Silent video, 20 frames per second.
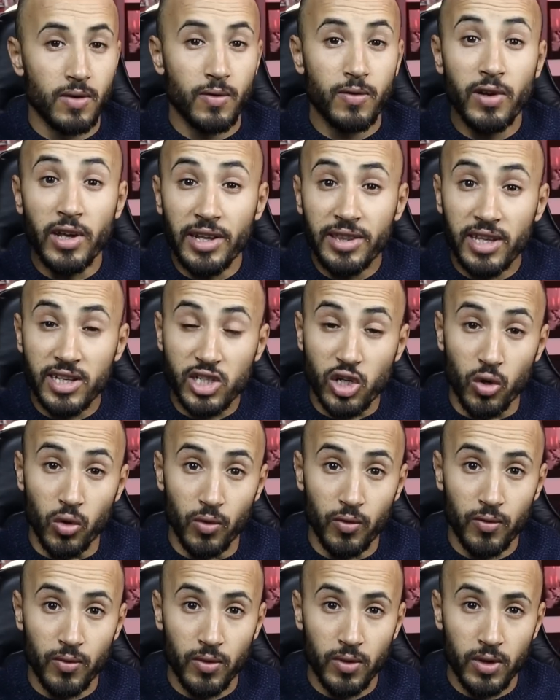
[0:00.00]
في لحظه
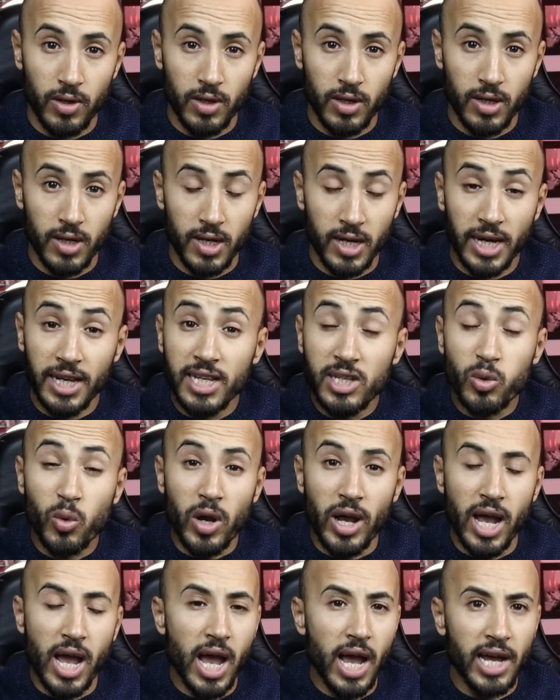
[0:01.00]
خوف غادي
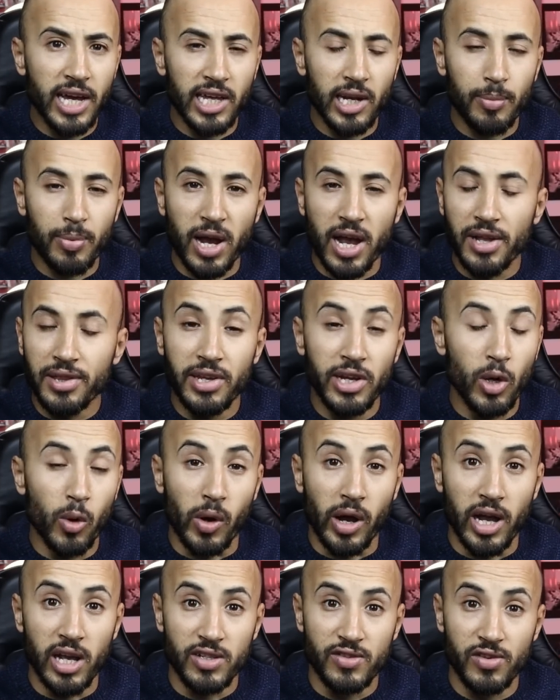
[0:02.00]
توقع اغرب قضيه
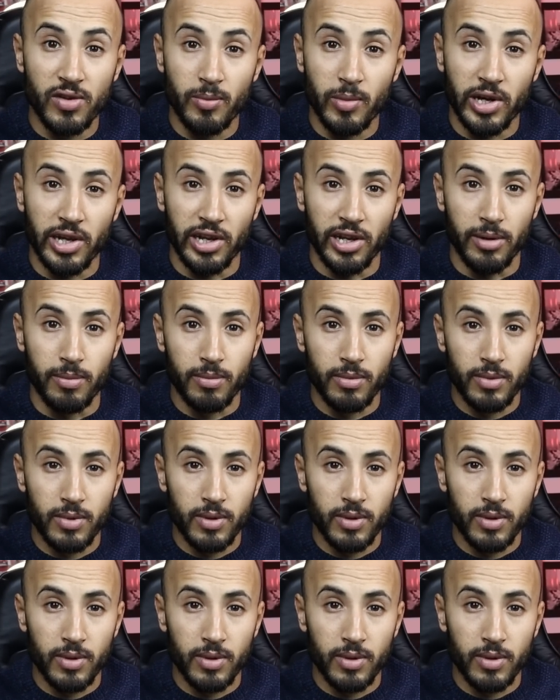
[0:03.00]
وقعت في المغرب